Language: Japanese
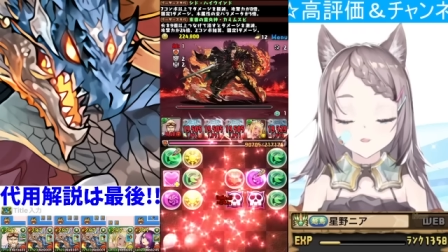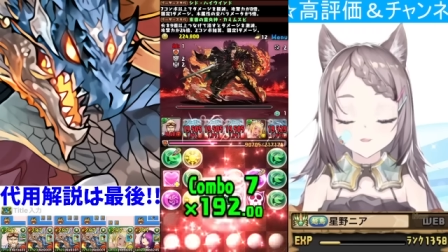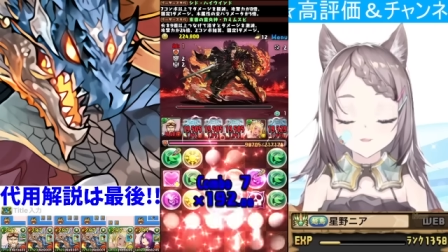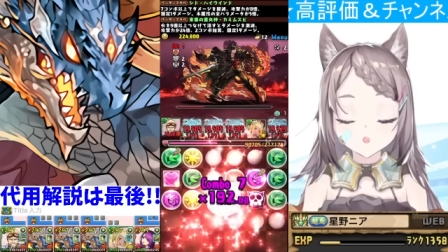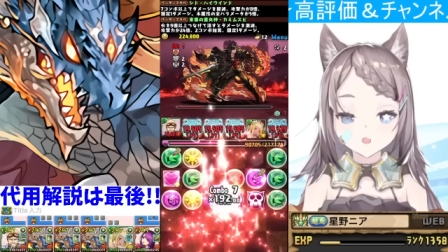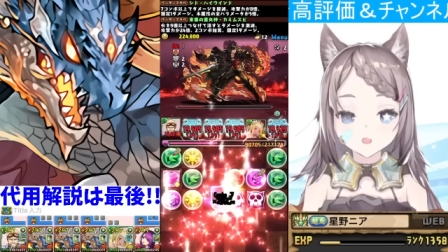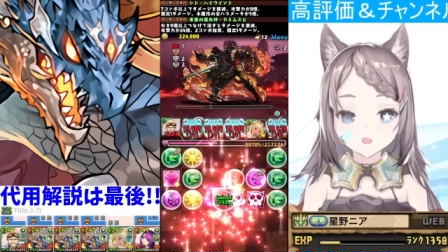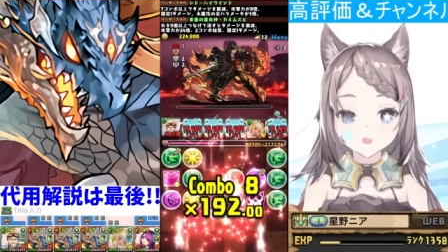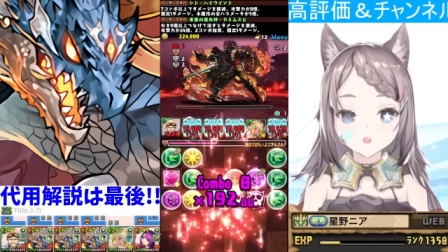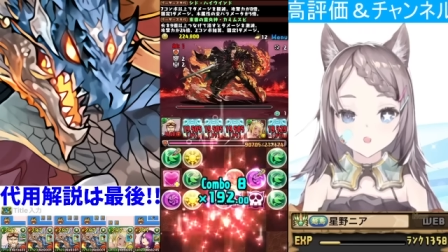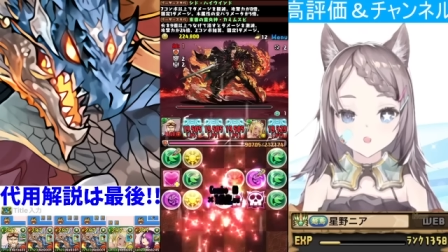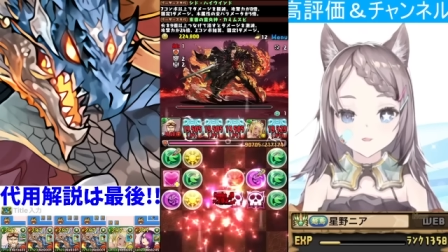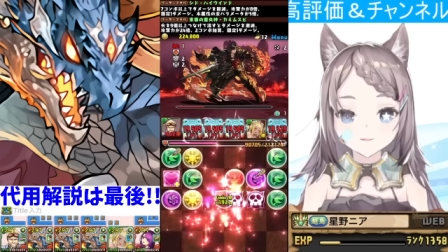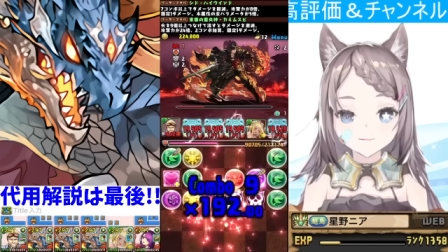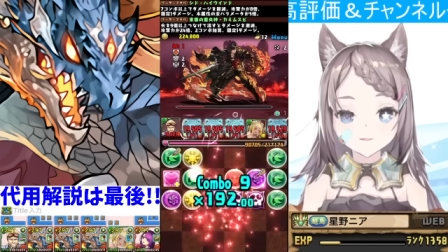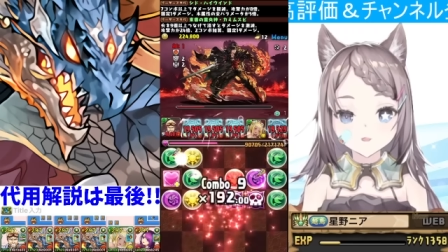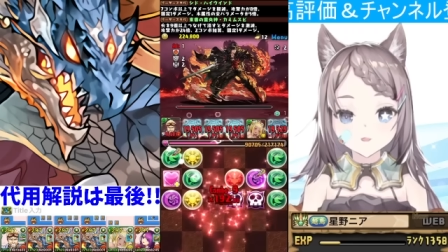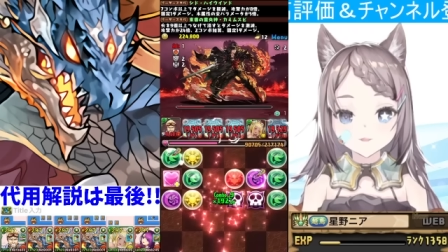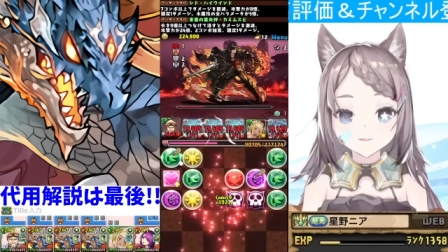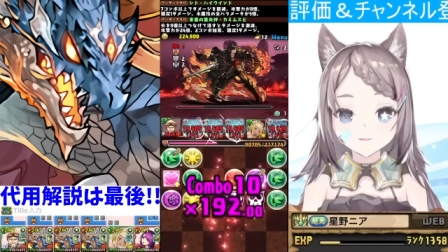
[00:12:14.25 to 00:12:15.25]
削っていきま
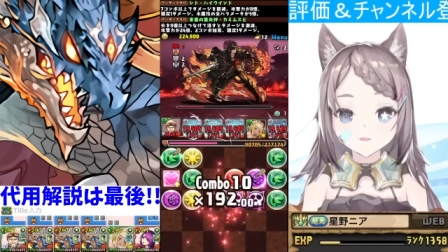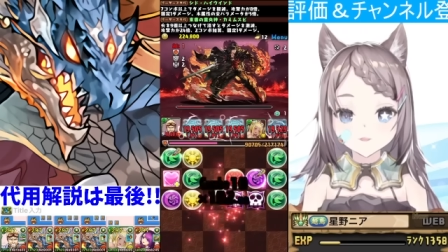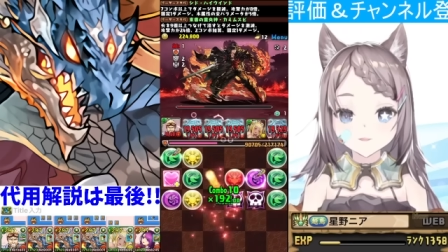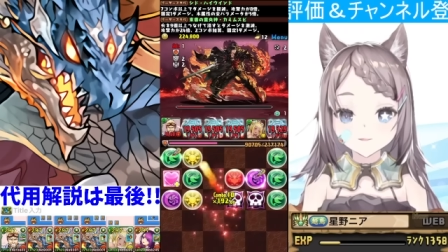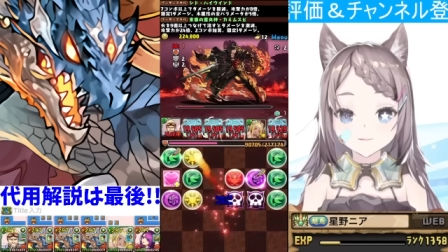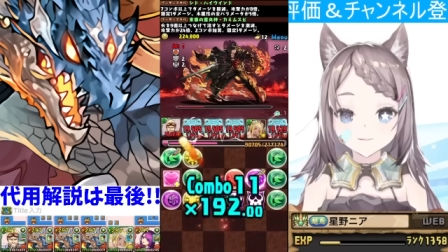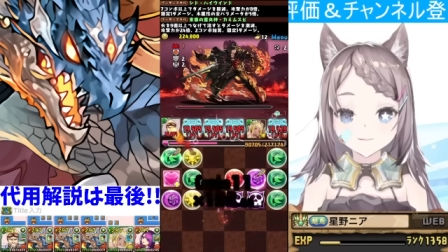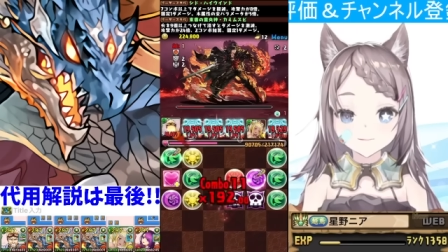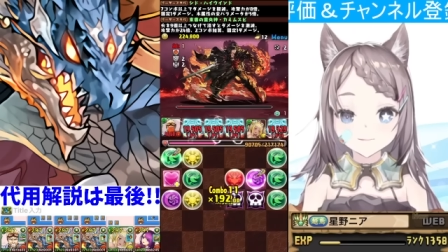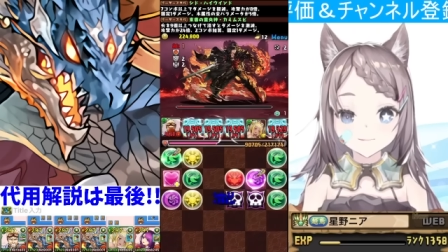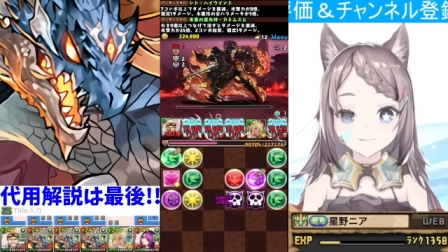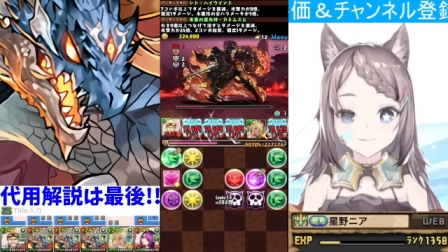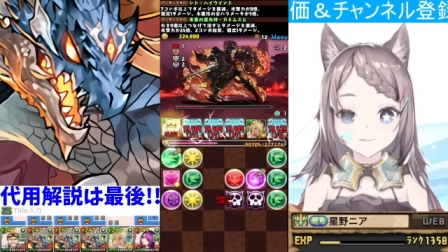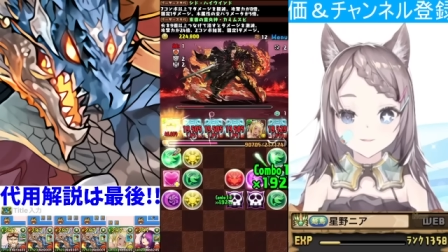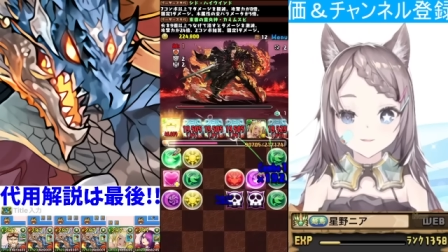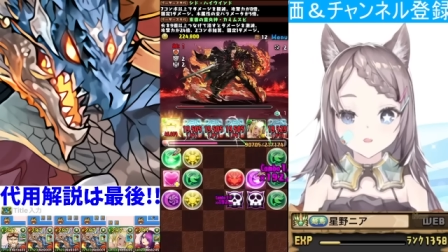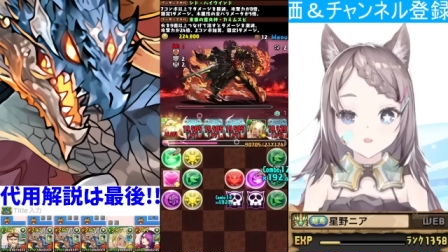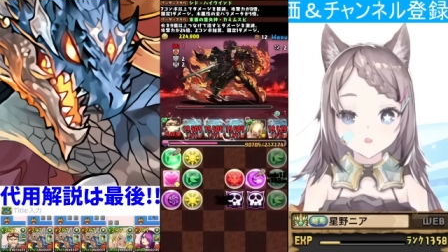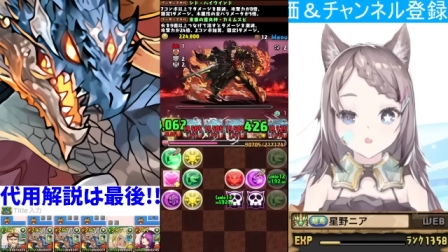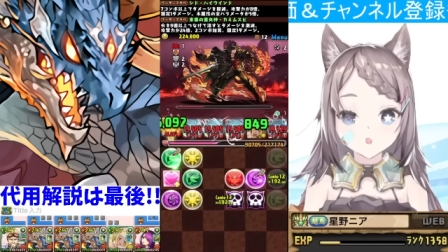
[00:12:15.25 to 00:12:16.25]
しょ
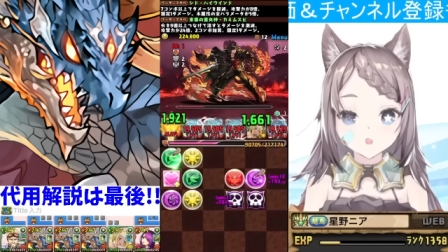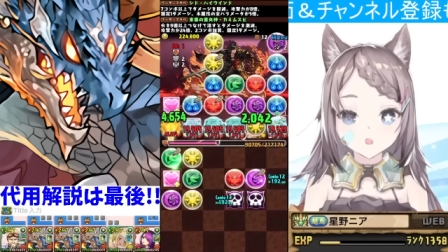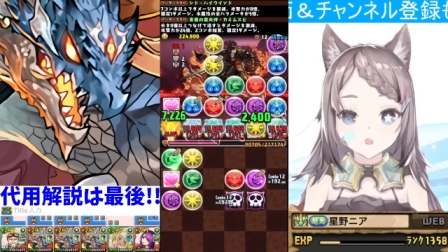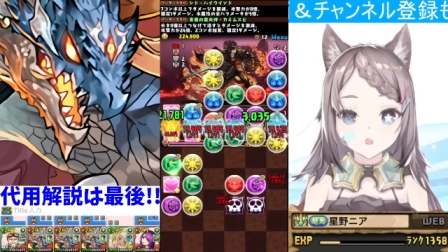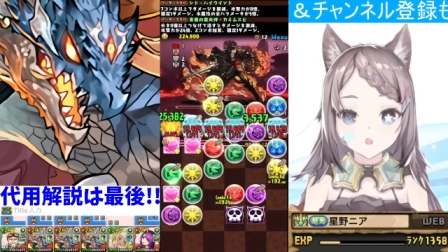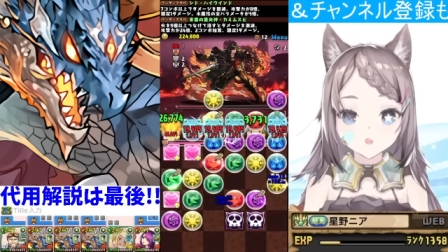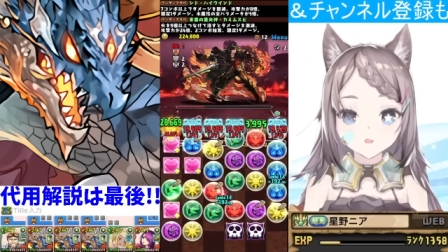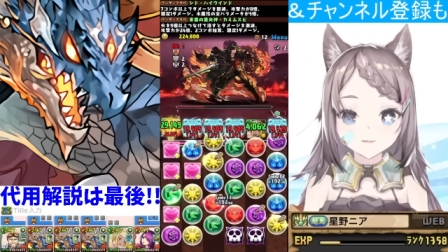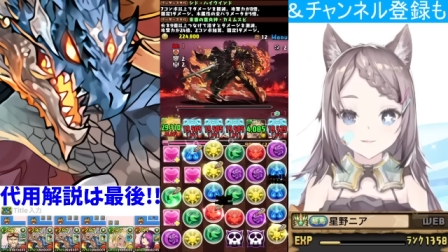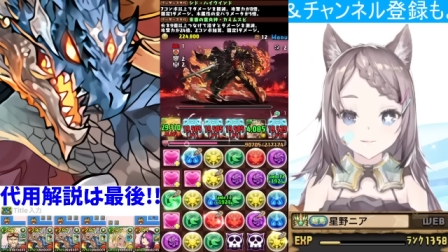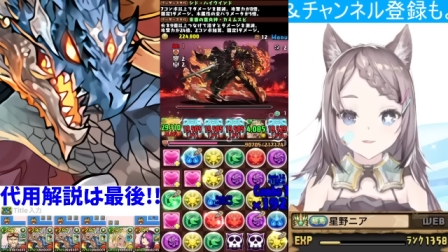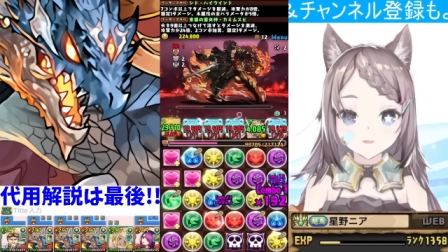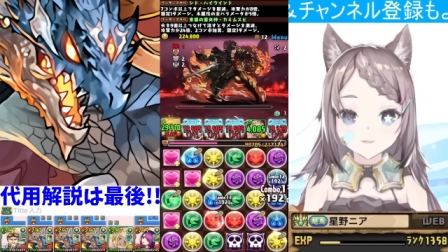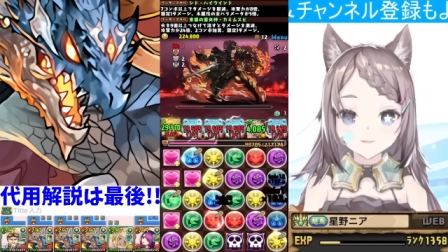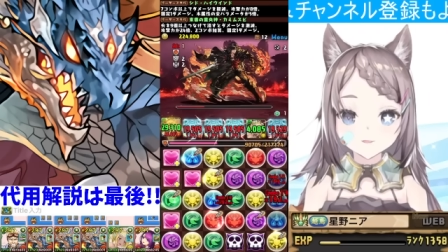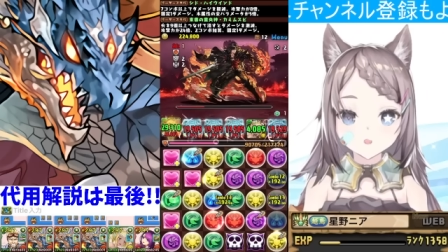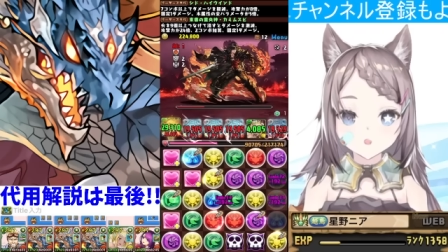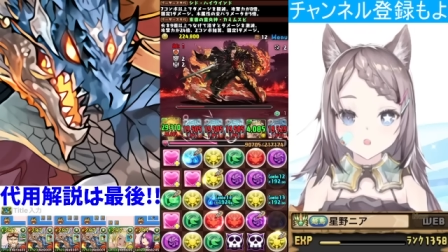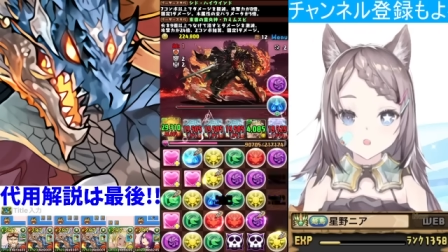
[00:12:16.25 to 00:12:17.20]
う。よし。